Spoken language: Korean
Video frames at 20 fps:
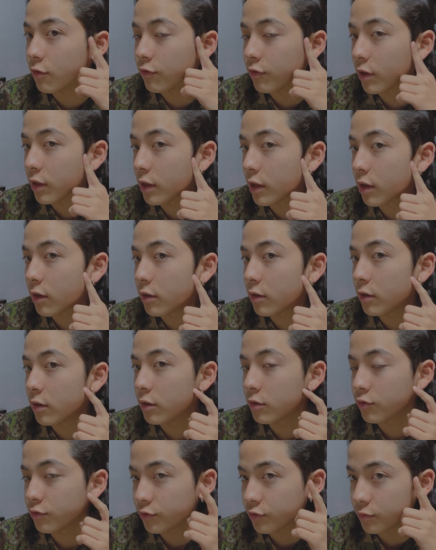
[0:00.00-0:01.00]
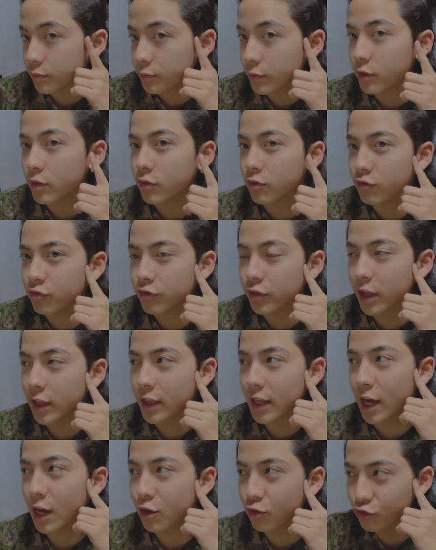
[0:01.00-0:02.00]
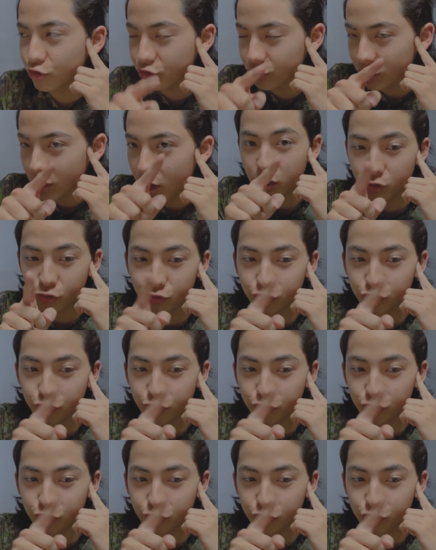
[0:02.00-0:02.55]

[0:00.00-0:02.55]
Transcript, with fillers: 구레나룻 구레나룻